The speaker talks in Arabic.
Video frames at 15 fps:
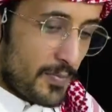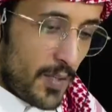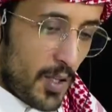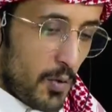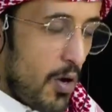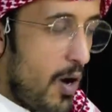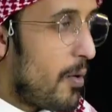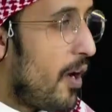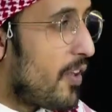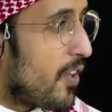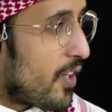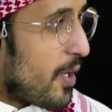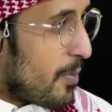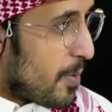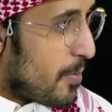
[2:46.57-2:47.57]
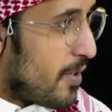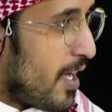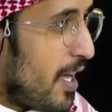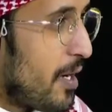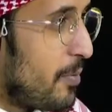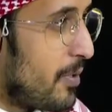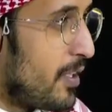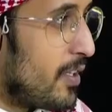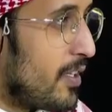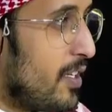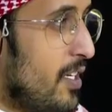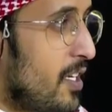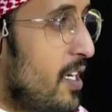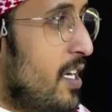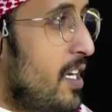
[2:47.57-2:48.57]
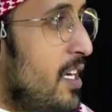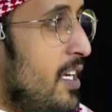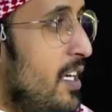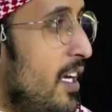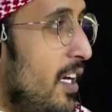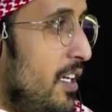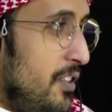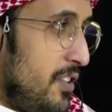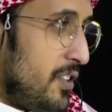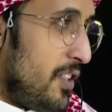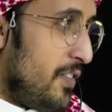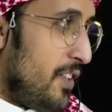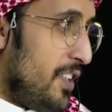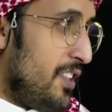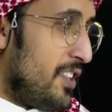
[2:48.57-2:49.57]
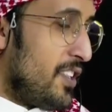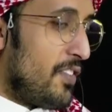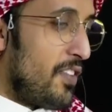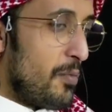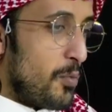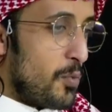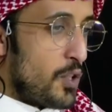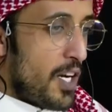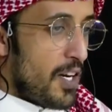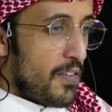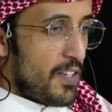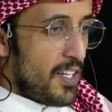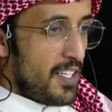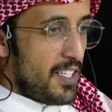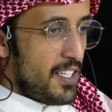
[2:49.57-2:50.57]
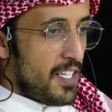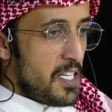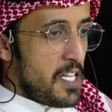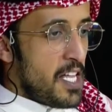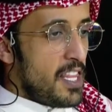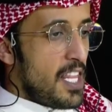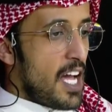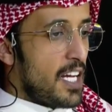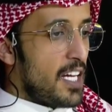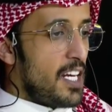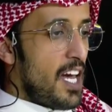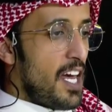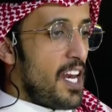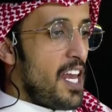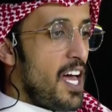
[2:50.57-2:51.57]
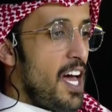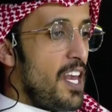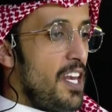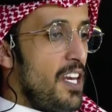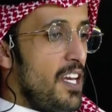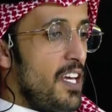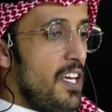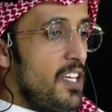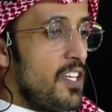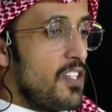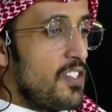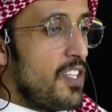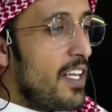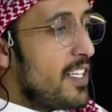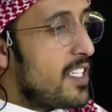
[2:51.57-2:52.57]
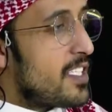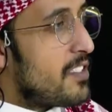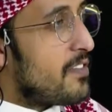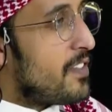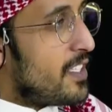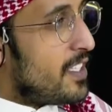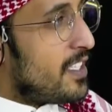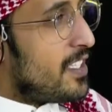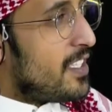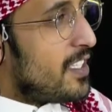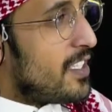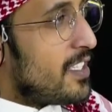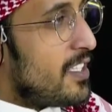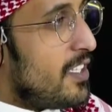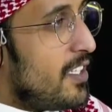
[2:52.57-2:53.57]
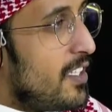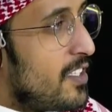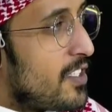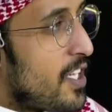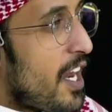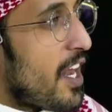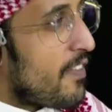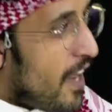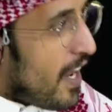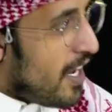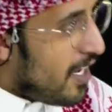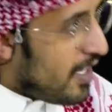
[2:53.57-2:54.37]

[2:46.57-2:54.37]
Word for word: وعدد كبير من الحاربين عندك سي في عندي سي في عندي سي في مشرف يعني طيب لكن انا الان ازداد سي في شرفا